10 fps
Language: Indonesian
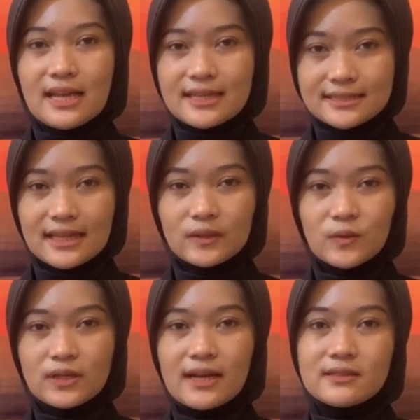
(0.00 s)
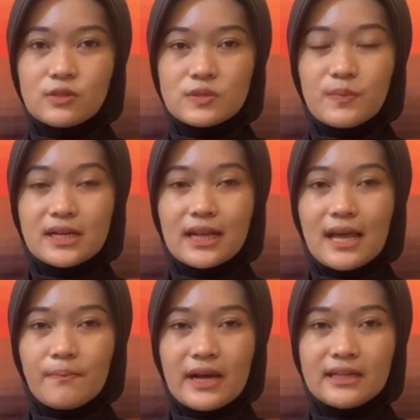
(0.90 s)
satu kasus
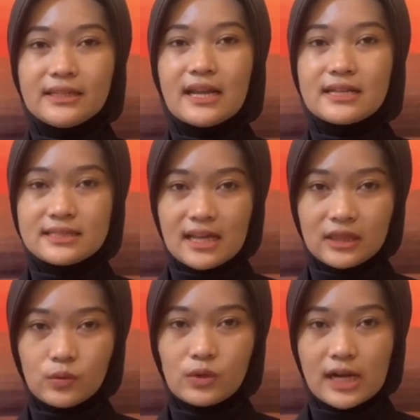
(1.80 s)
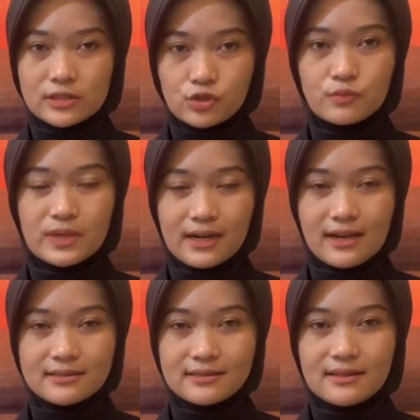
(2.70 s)
penggelapan dan satu kasus
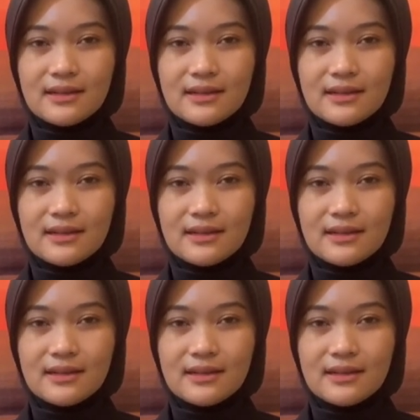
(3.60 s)
miras.